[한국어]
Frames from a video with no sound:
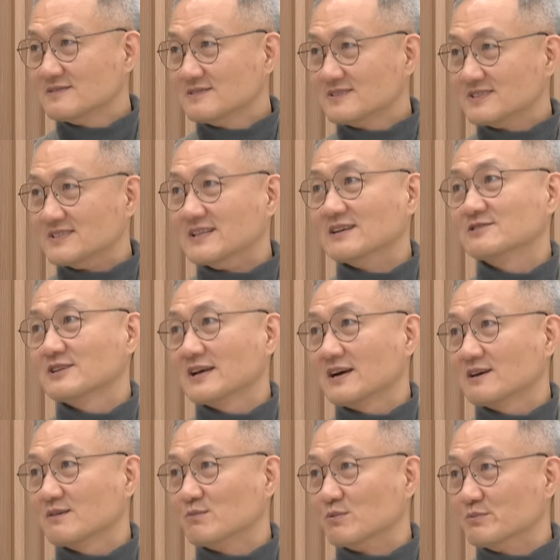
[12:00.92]
지나서
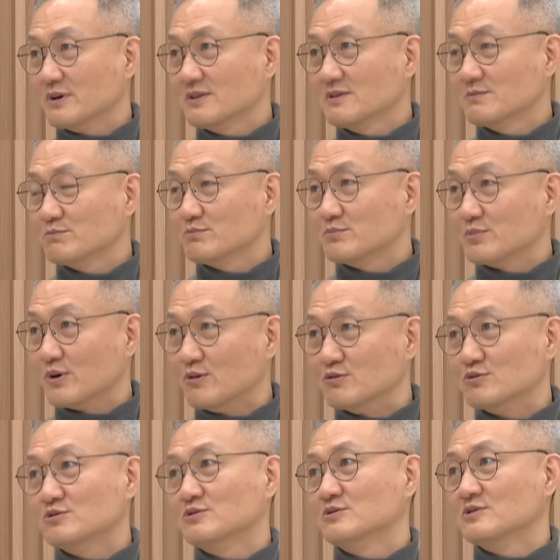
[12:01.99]
생각해 보면
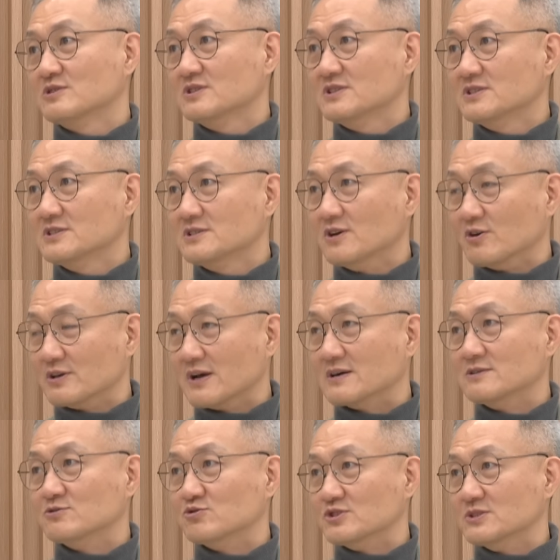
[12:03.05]
별로
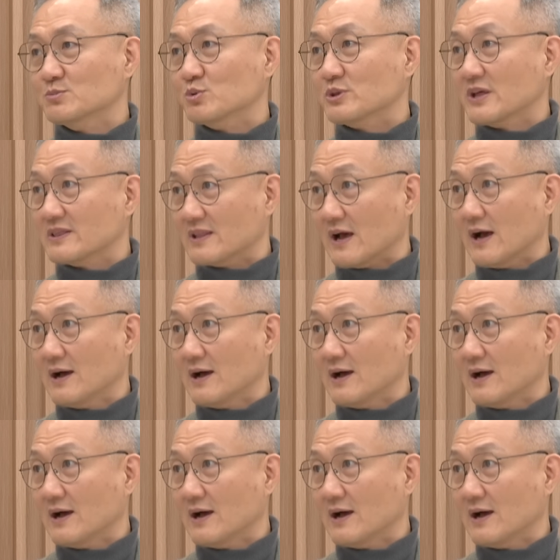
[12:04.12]
영향을 주지 못했다.